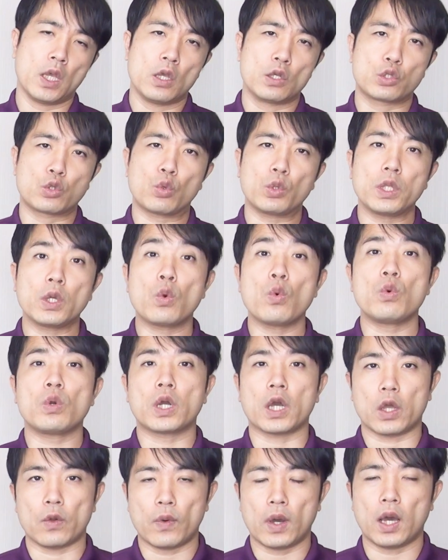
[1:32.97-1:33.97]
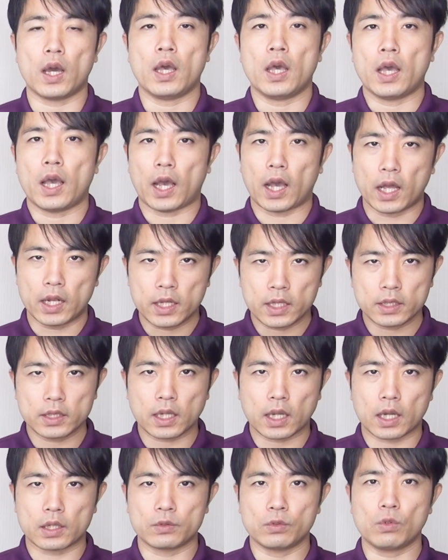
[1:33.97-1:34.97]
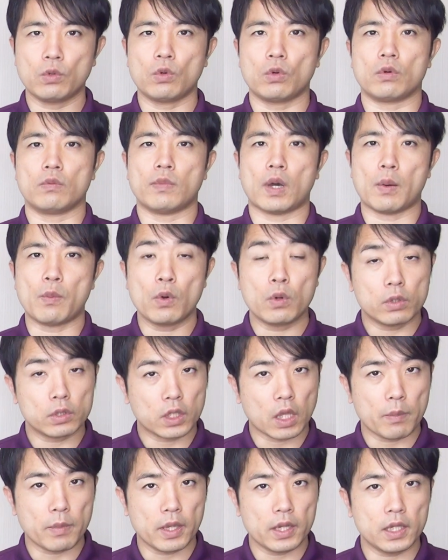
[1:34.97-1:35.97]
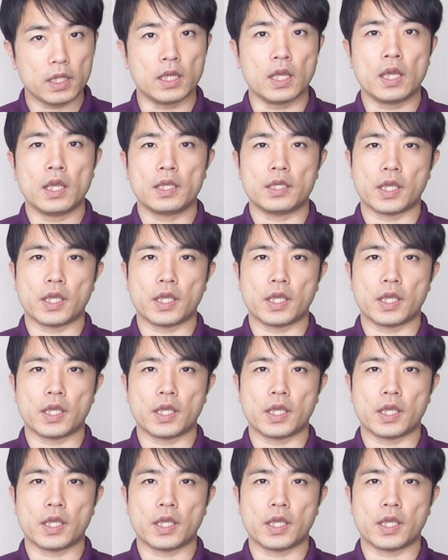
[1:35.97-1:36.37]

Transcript: そこで今回はあなたが脳を守るために